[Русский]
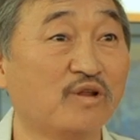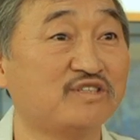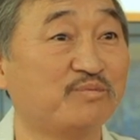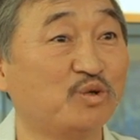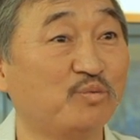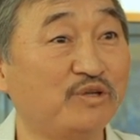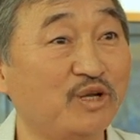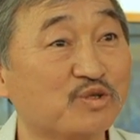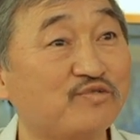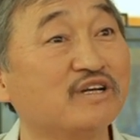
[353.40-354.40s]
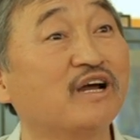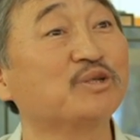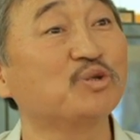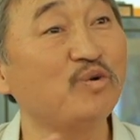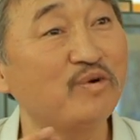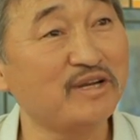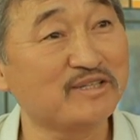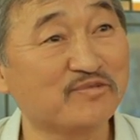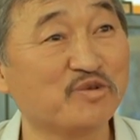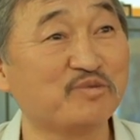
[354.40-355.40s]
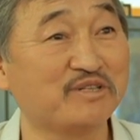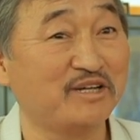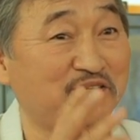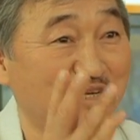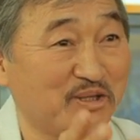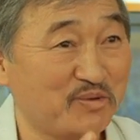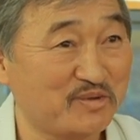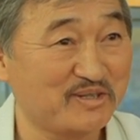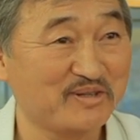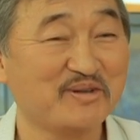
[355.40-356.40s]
всех предупредить, что все готовились, в том числе и ты готовься.